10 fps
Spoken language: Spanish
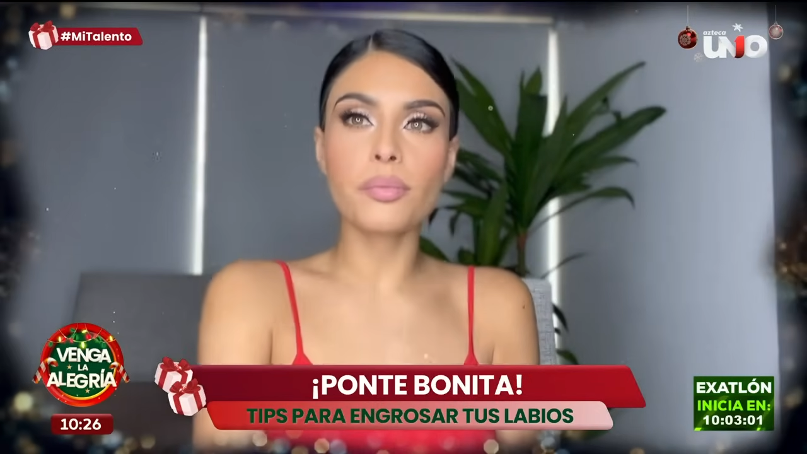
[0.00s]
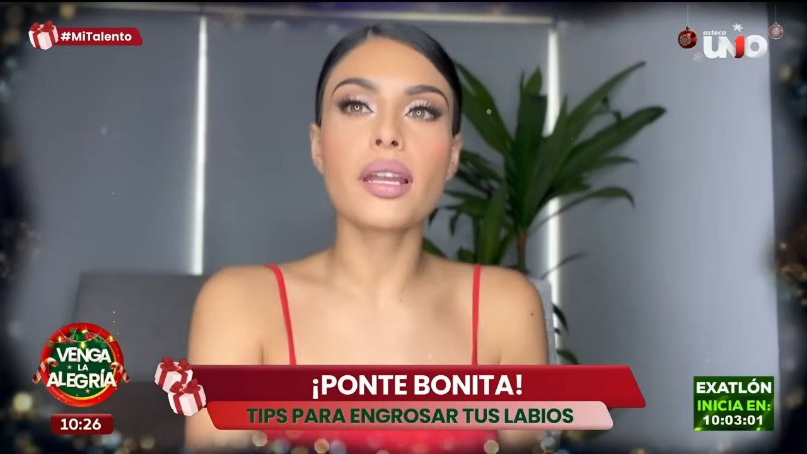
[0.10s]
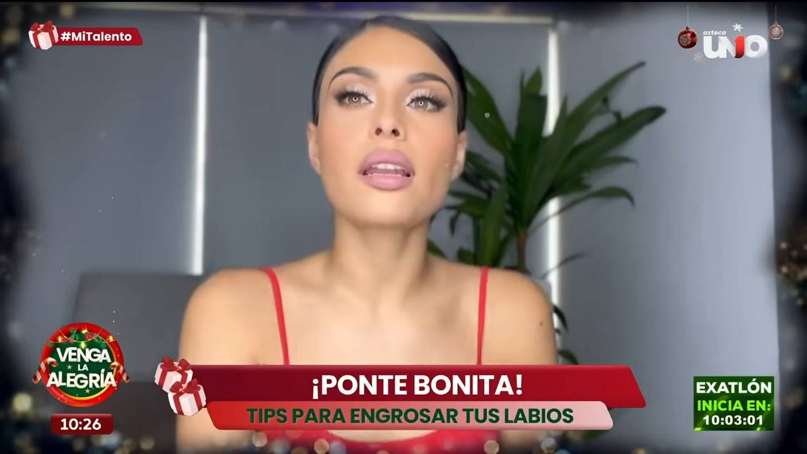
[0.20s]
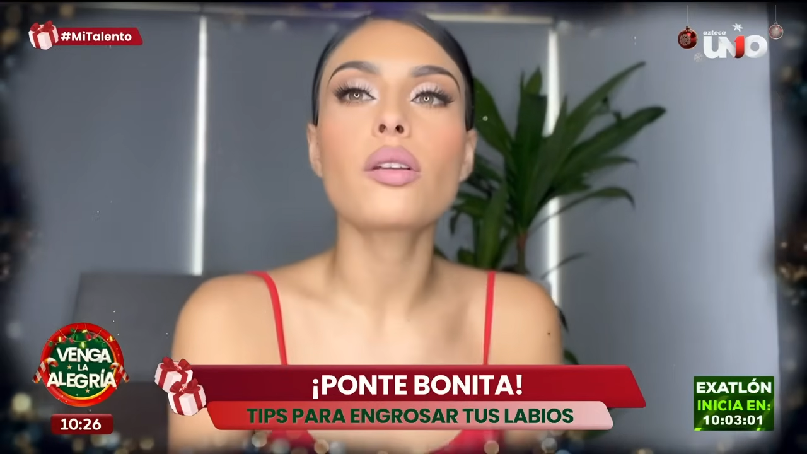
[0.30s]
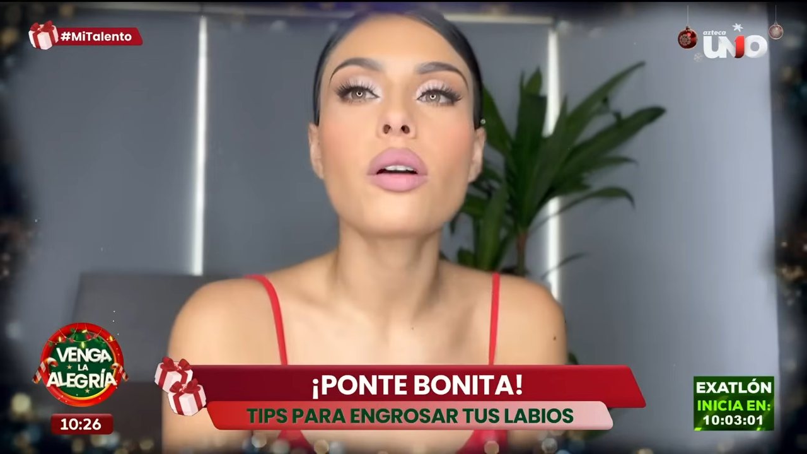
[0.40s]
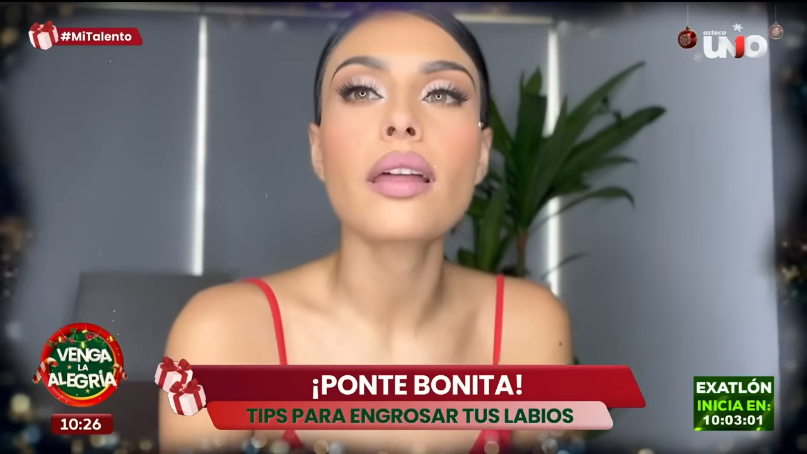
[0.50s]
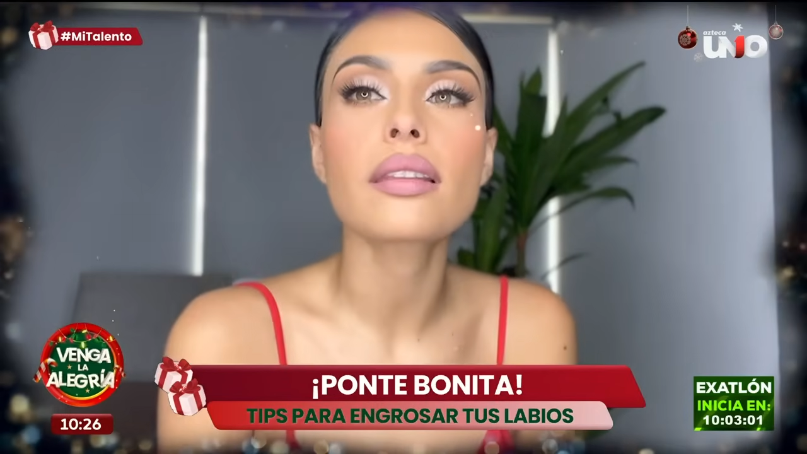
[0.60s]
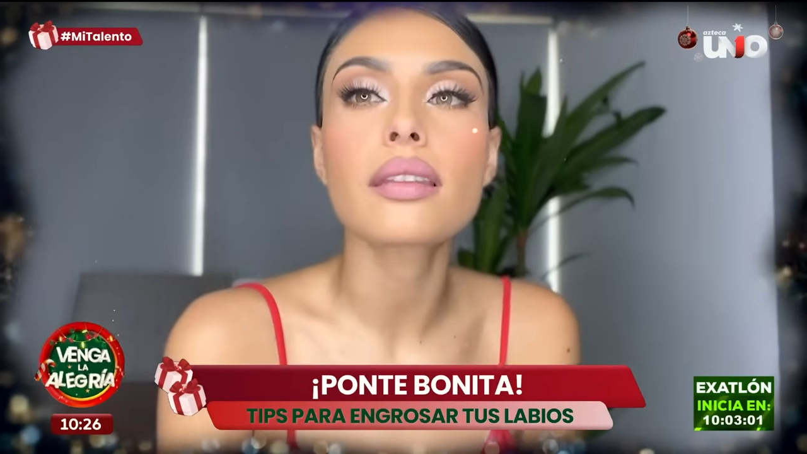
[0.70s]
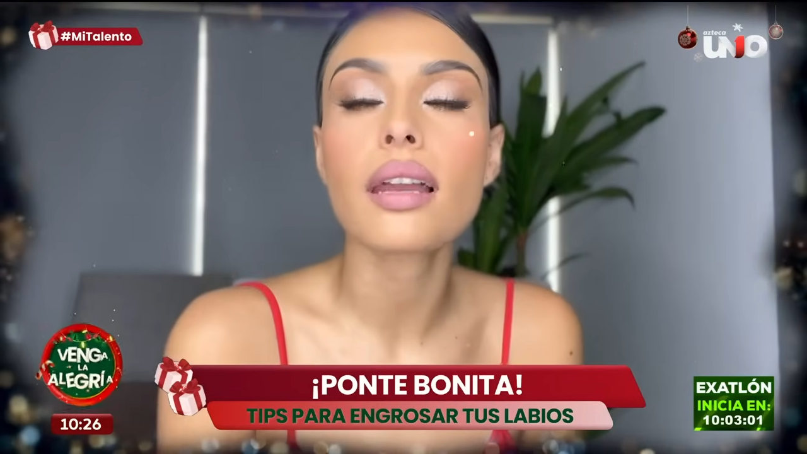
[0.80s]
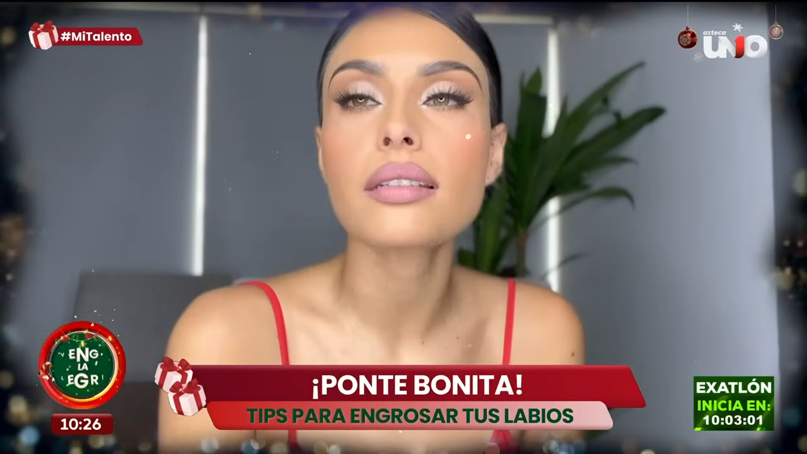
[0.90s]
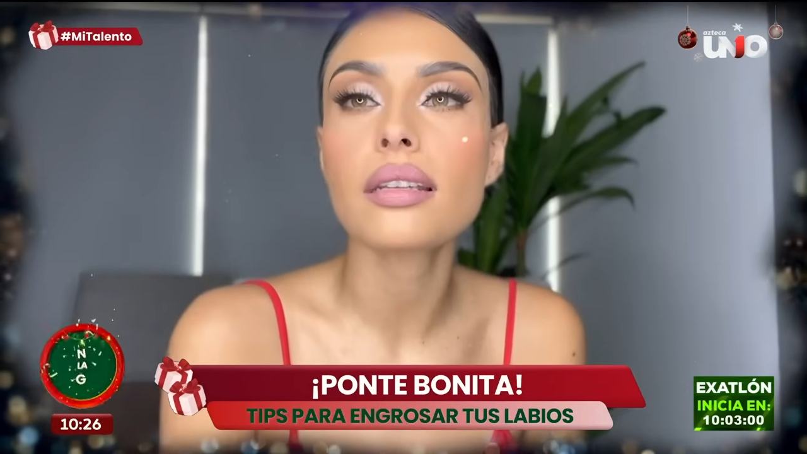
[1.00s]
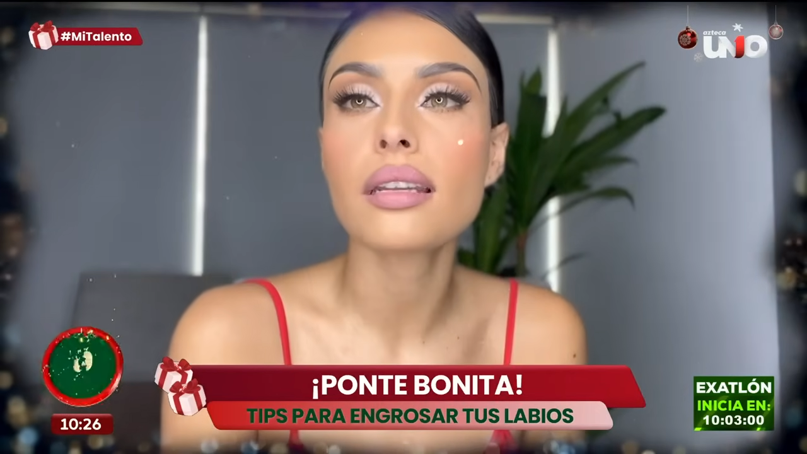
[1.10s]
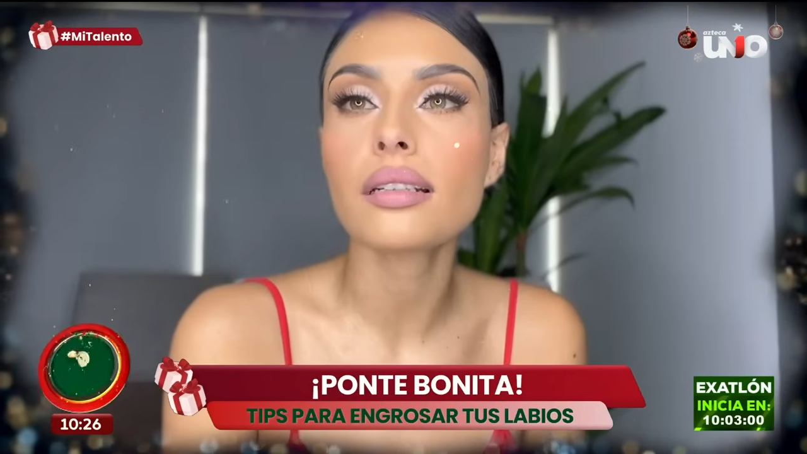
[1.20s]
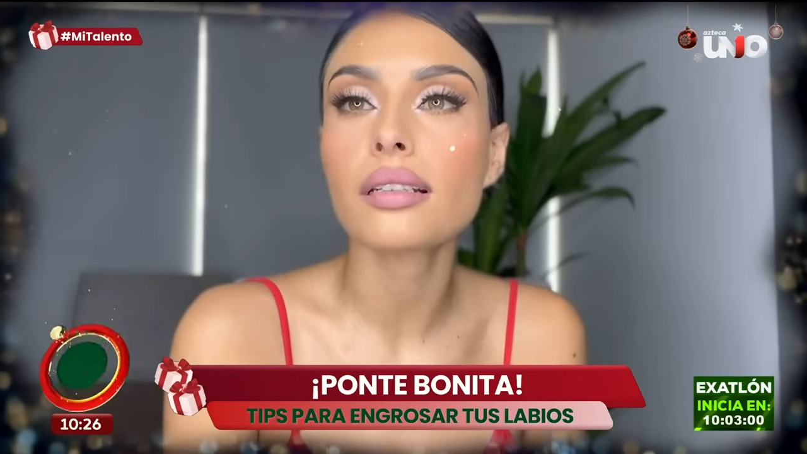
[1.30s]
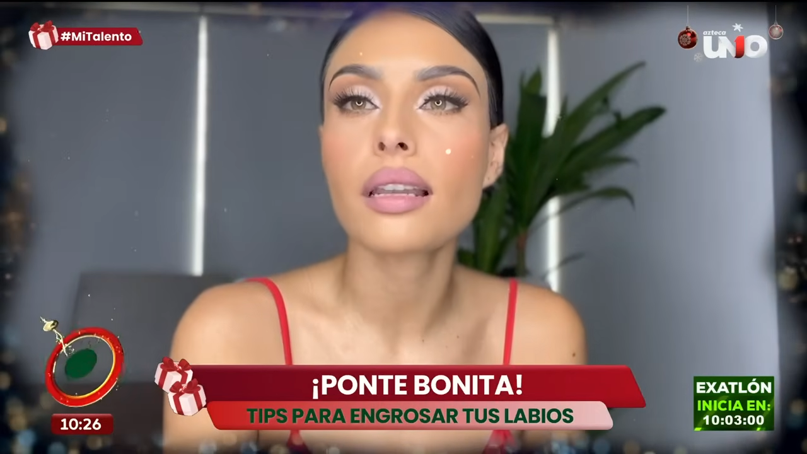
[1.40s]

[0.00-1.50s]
véanlo a detalle,